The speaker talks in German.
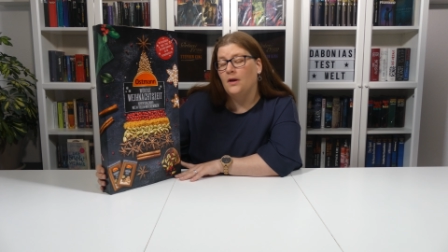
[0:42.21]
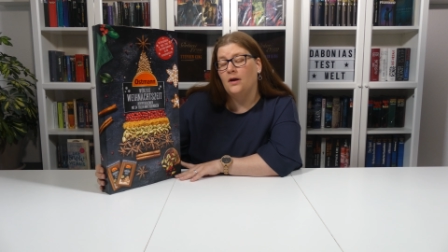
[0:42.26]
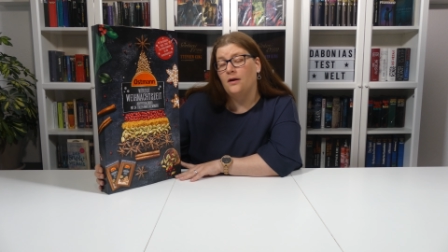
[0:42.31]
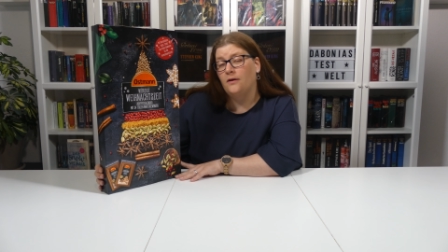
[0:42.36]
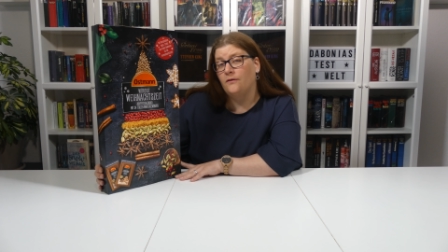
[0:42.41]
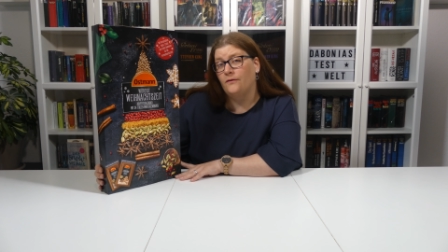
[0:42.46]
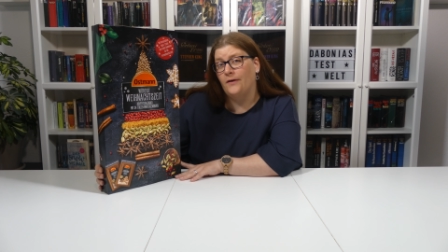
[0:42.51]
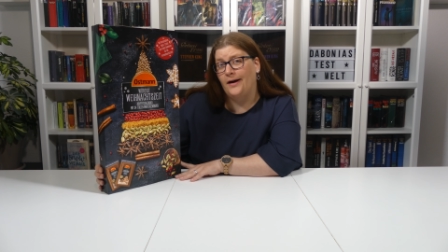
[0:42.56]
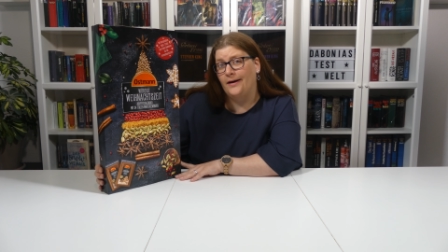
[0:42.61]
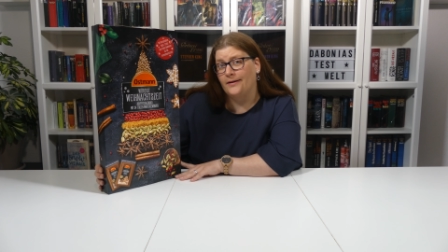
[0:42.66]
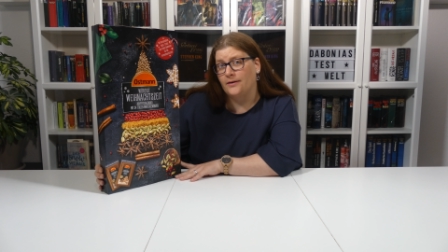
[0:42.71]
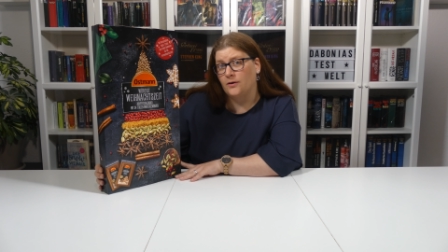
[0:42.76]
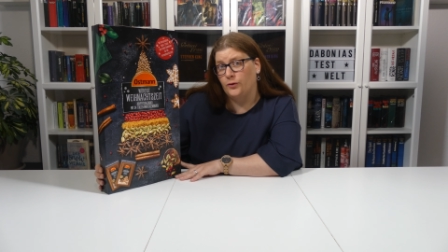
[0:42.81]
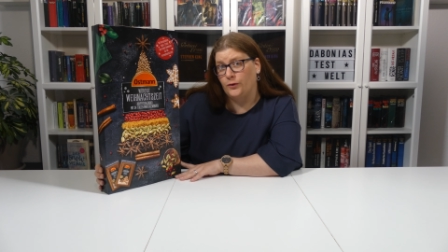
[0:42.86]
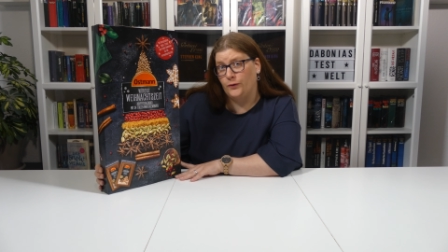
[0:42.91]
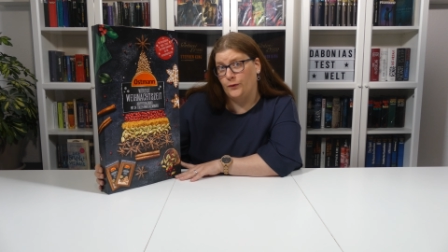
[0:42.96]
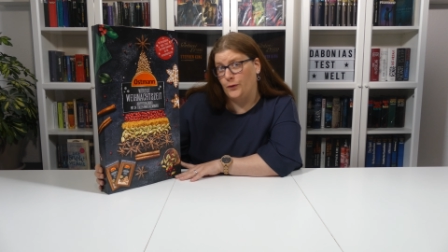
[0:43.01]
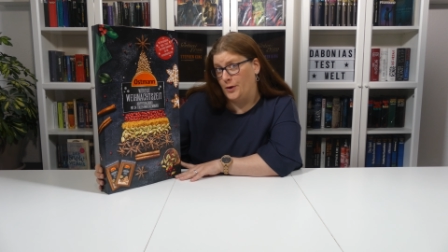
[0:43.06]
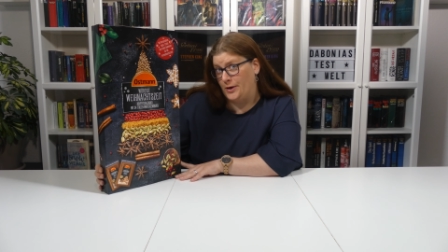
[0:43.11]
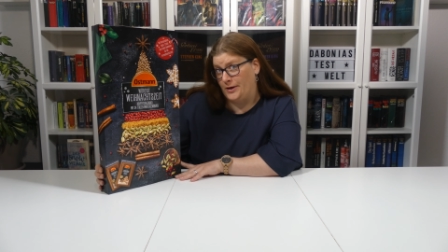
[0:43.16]
Ich verrate
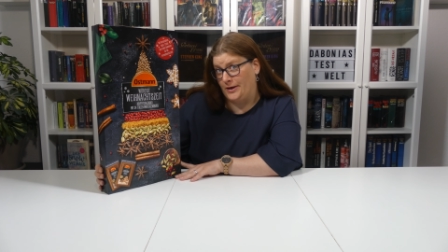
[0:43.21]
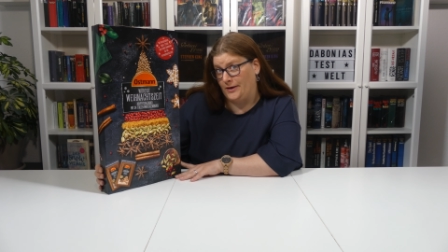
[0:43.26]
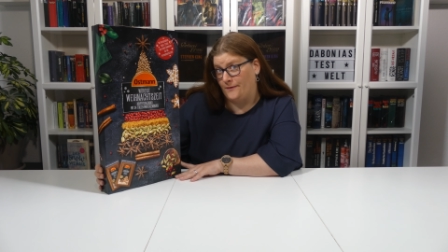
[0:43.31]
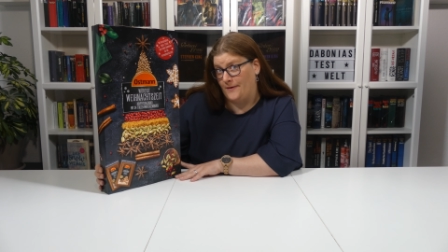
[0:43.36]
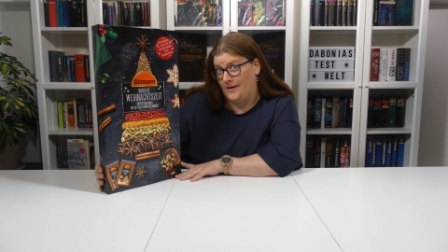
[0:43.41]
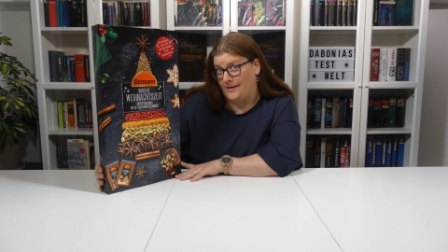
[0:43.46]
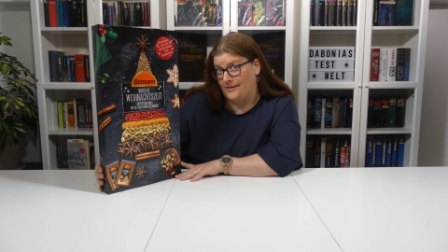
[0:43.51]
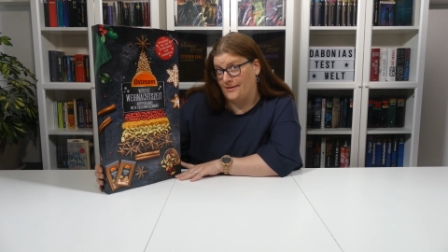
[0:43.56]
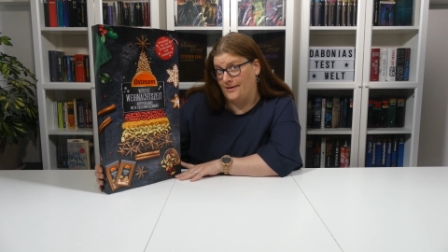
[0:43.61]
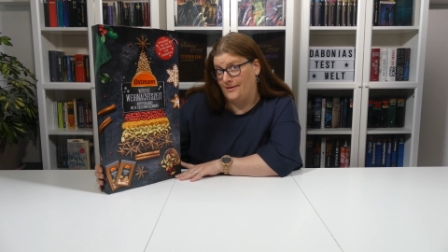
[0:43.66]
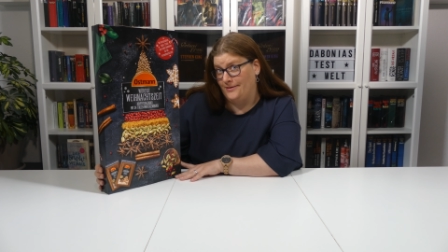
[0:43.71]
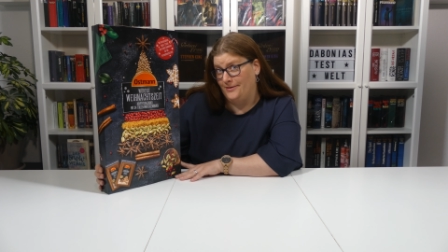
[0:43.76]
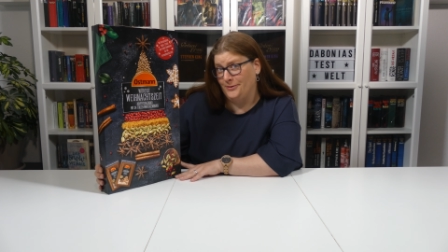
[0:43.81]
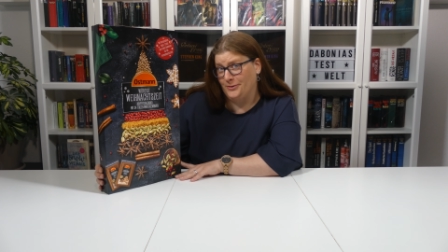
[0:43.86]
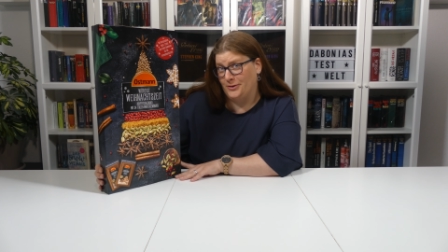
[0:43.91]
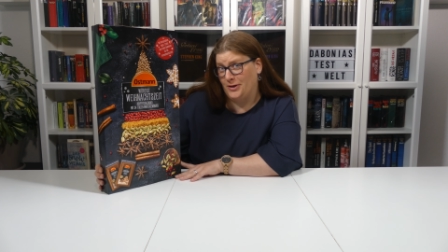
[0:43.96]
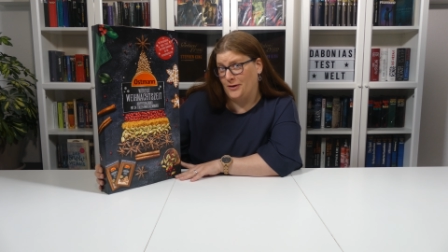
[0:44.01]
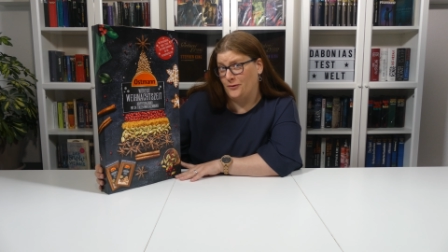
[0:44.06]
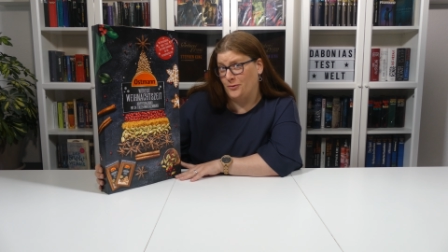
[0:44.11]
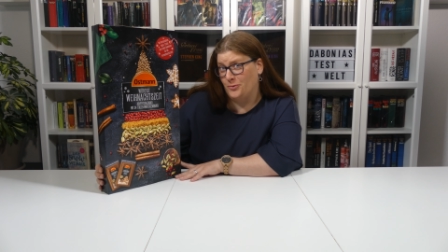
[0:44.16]
natürlich vorher nicht, welche alle.
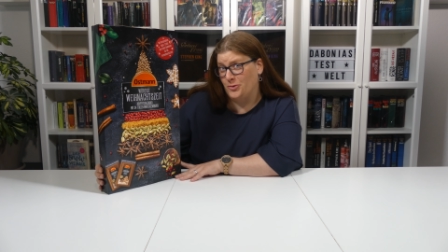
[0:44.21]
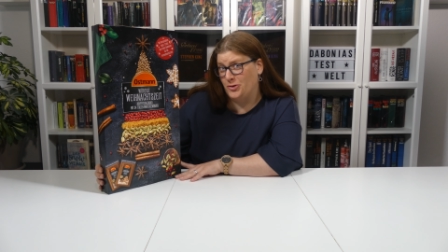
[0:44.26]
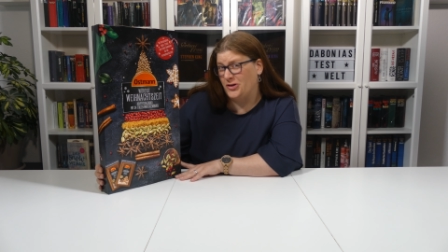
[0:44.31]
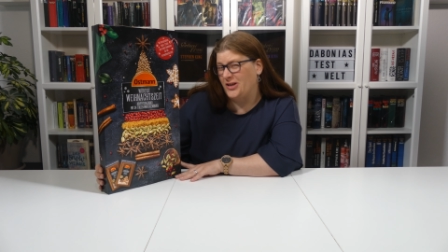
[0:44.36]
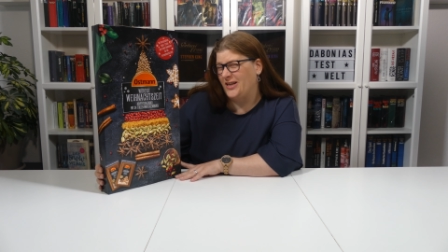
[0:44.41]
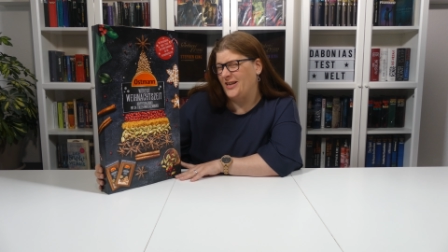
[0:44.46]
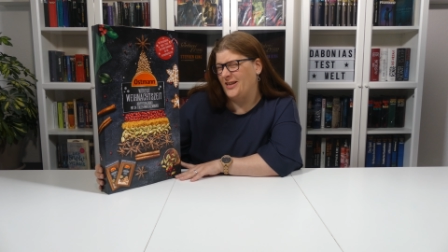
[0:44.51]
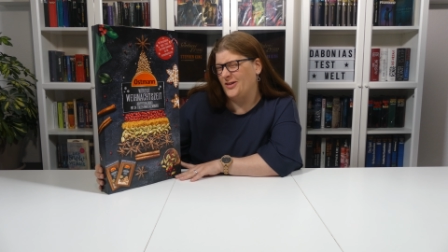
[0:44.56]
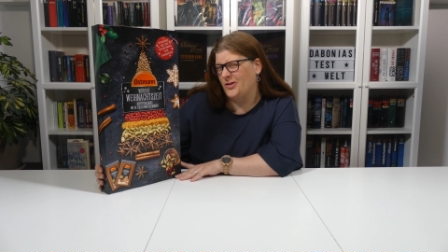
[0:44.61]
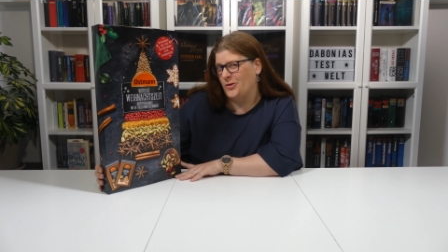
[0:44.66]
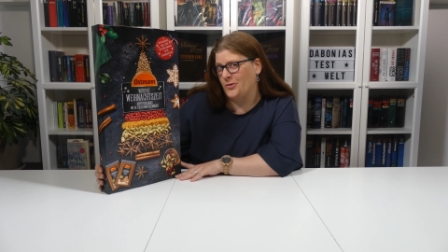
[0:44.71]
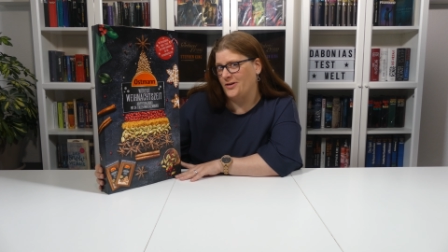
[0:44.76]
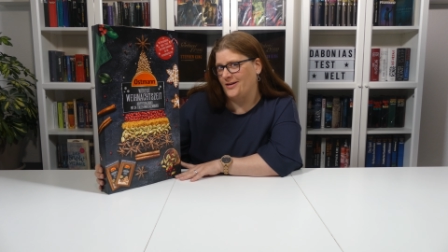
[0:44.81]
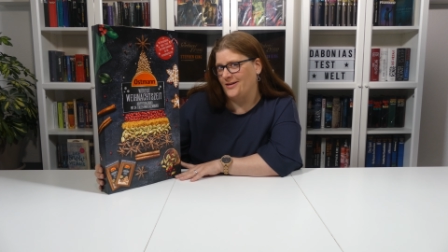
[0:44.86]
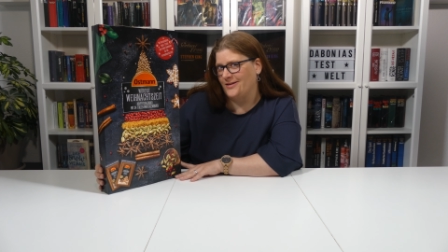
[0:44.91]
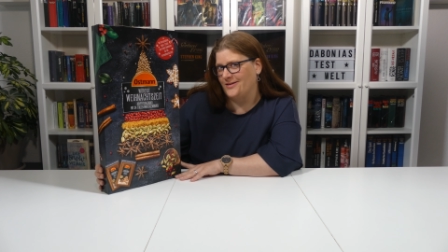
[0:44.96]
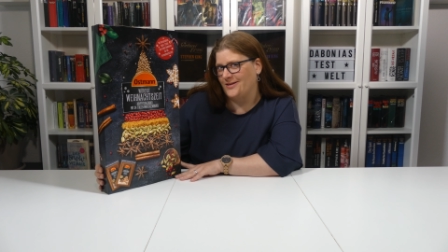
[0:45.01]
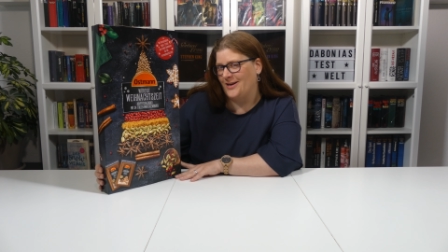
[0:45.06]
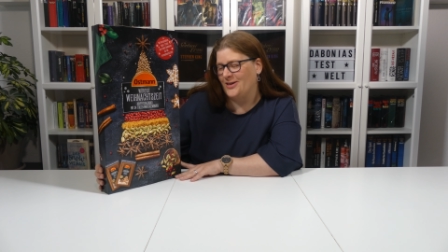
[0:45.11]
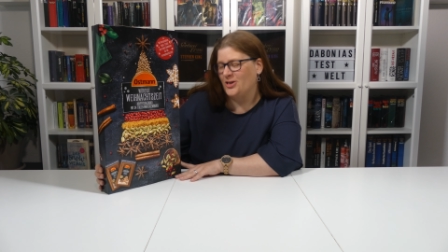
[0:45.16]
Dafür müsst ihr jeden Sonntag
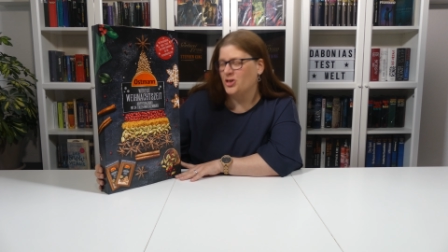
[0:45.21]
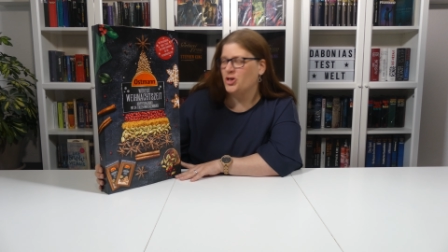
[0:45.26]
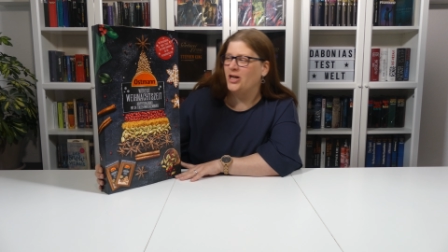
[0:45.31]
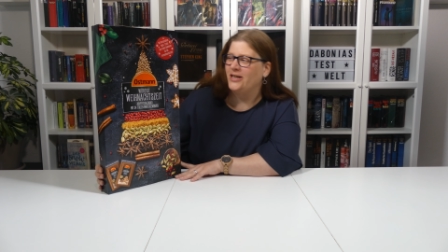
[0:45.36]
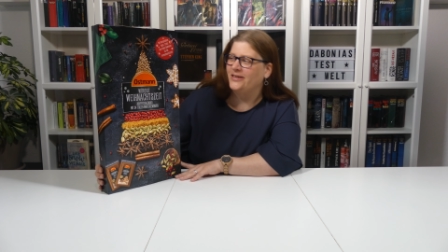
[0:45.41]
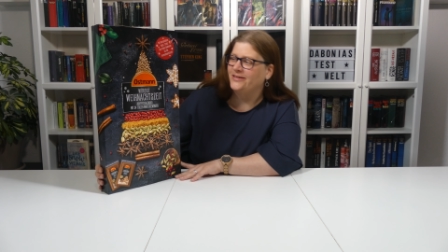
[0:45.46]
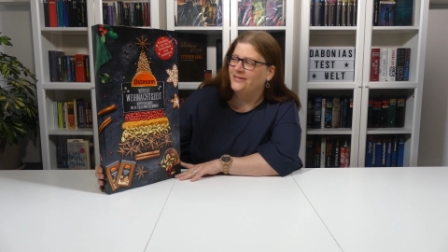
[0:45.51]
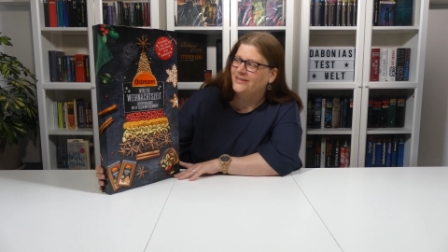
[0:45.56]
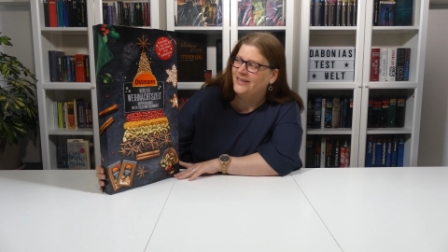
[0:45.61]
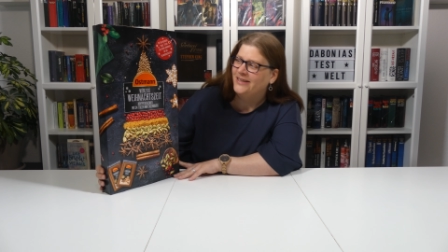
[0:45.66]
jetzt einschalten.